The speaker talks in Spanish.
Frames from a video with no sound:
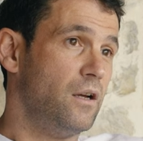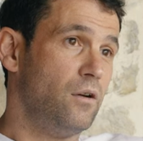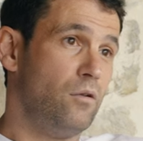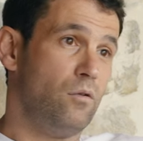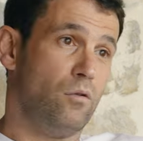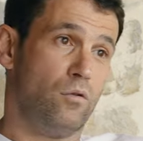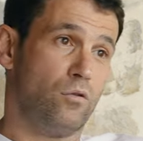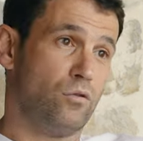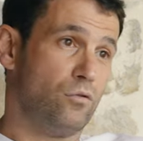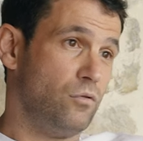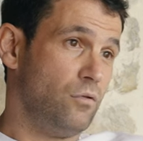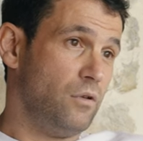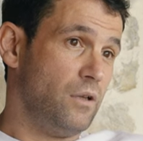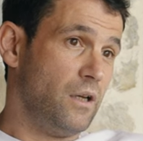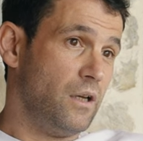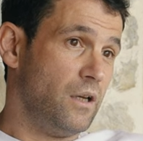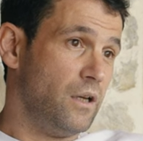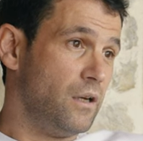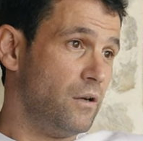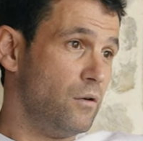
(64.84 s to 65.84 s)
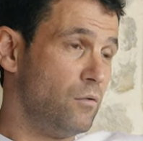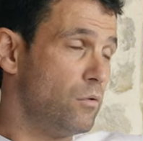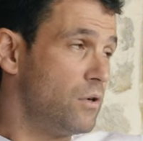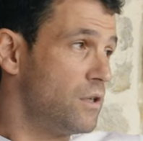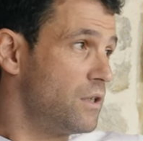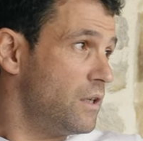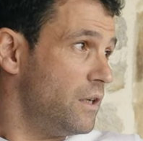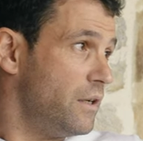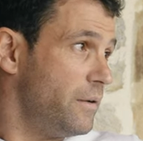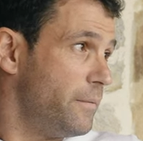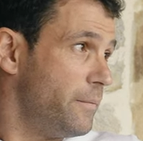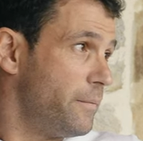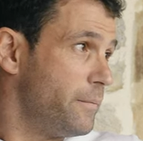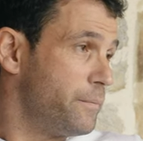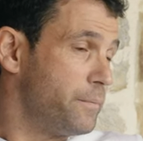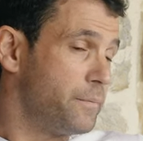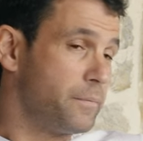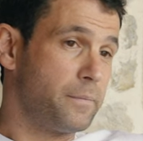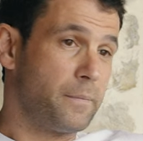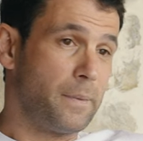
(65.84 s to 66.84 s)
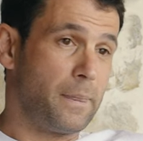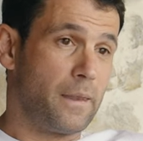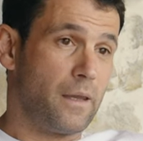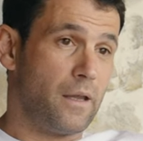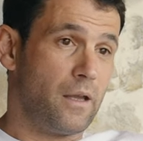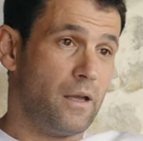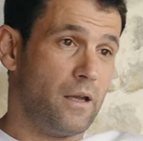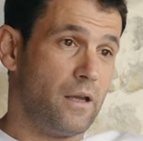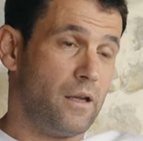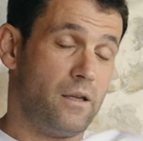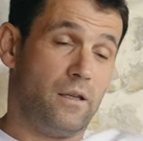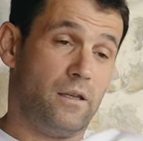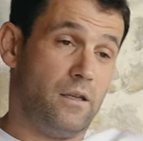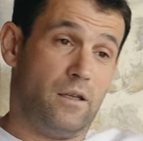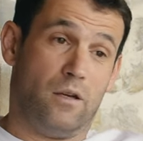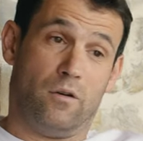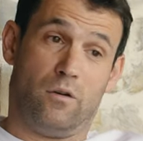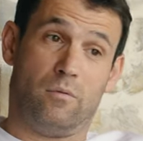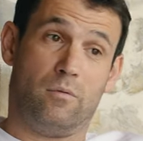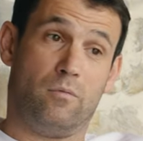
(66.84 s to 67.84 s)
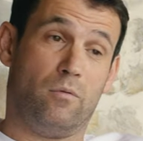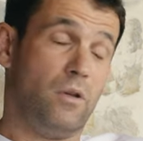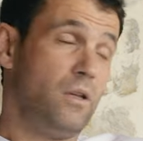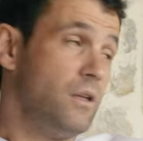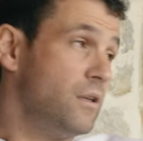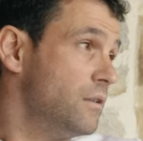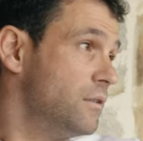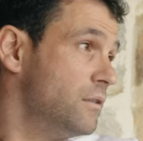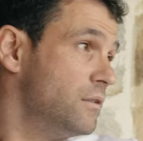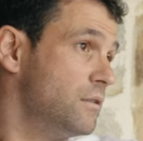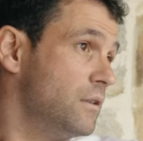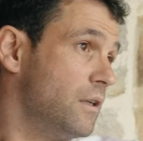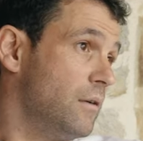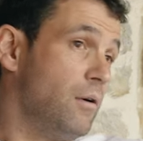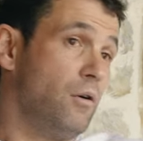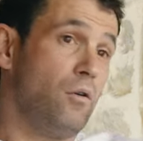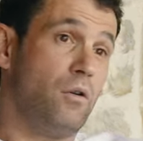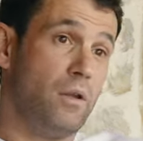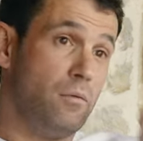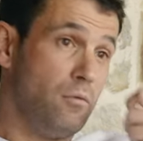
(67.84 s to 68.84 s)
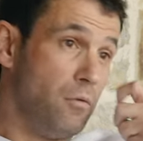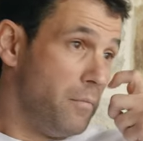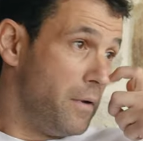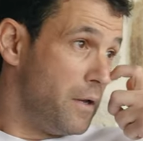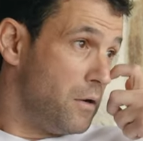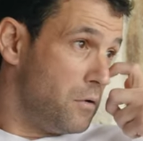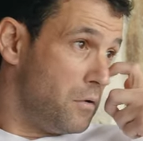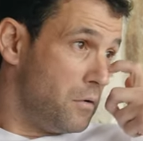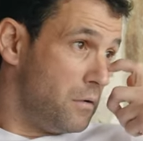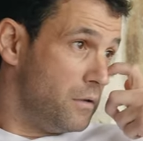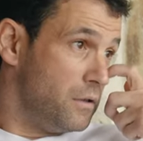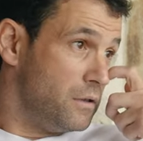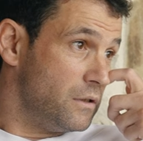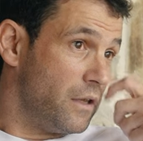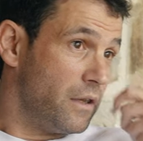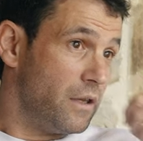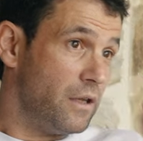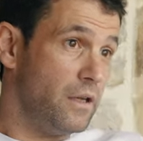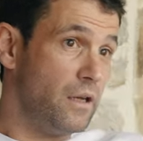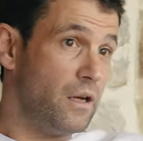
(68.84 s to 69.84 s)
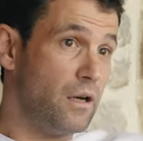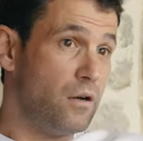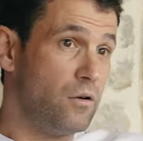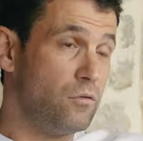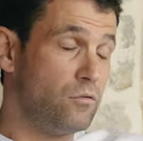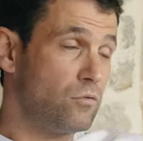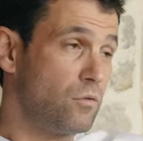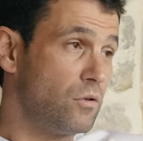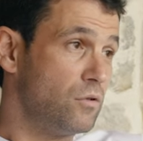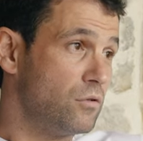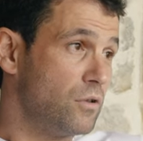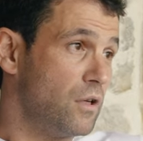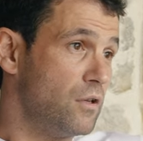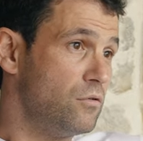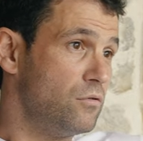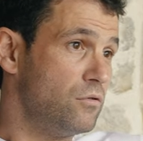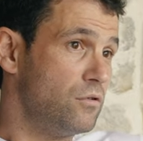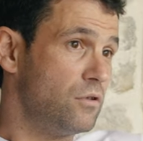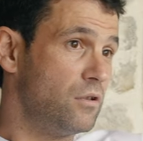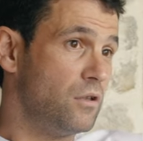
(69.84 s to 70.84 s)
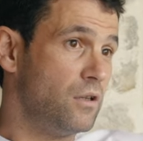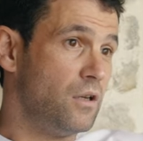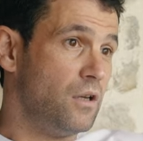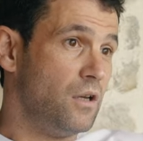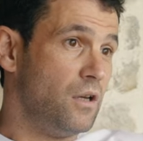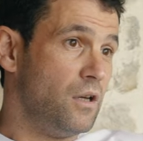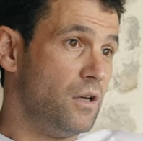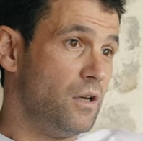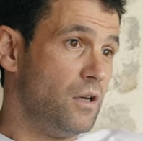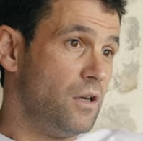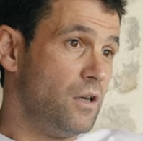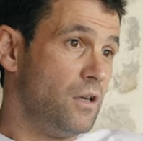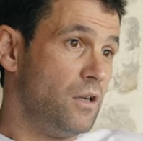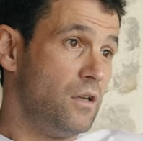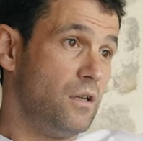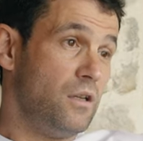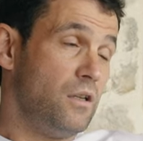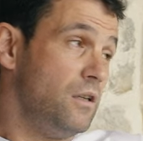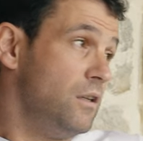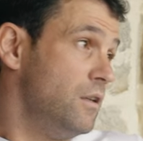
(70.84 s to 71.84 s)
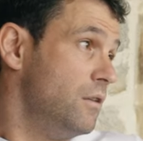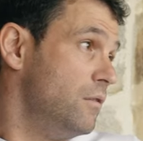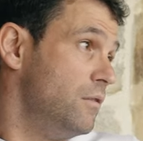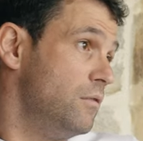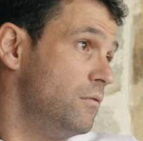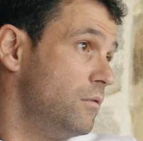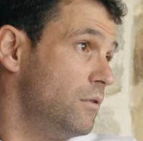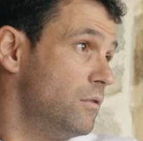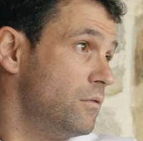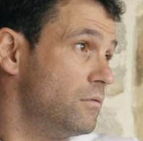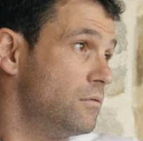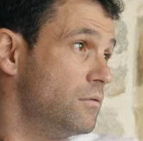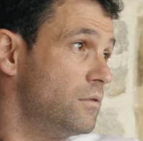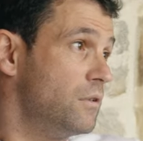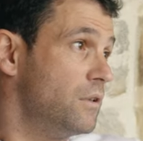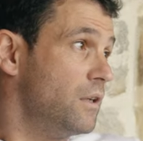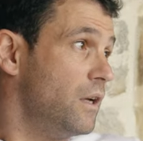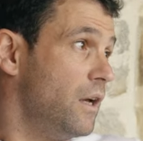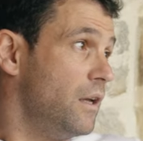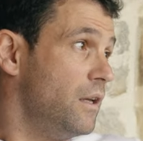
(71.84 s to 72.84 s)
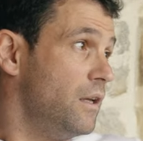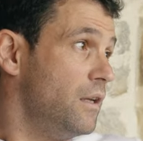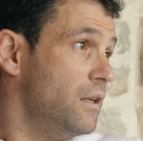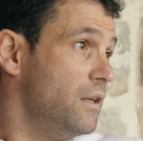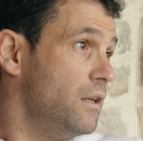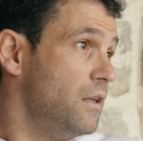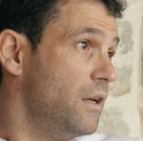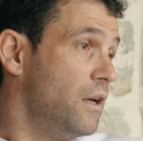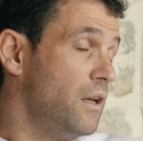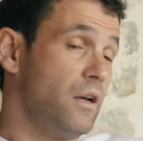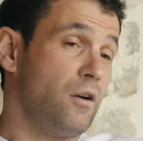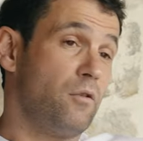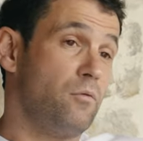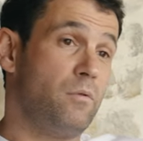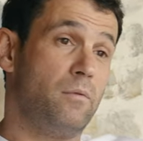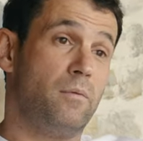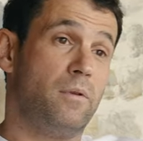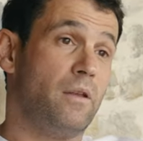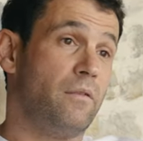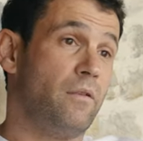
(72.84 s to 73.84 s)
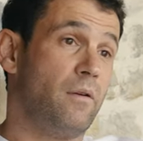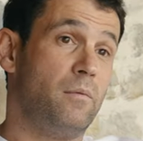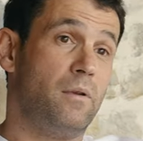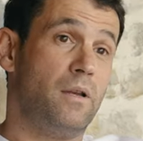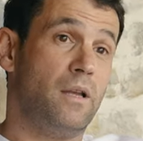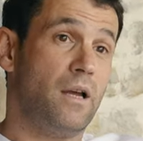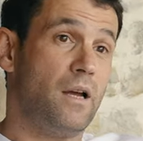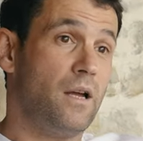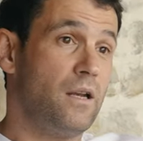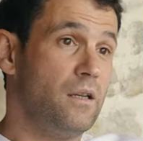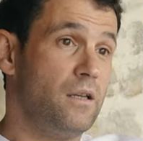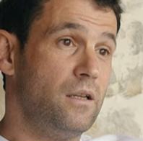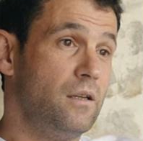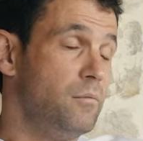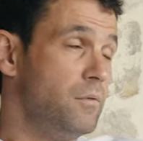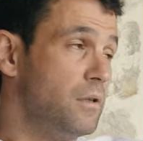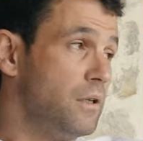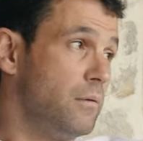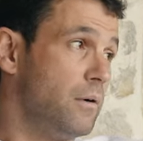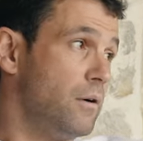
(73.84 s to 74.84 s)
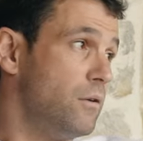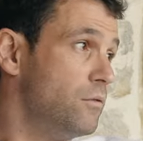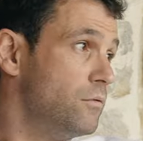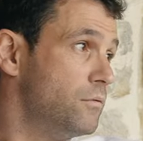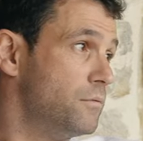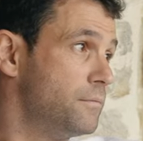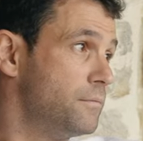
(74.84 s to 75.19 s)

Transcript: luego estudié en Huesca y ahora vivo ahí. Trabajo de bombero desde hace ya unos cuantos años y bueno, ahí, ahí hago mi vida familiar y mi trabajo.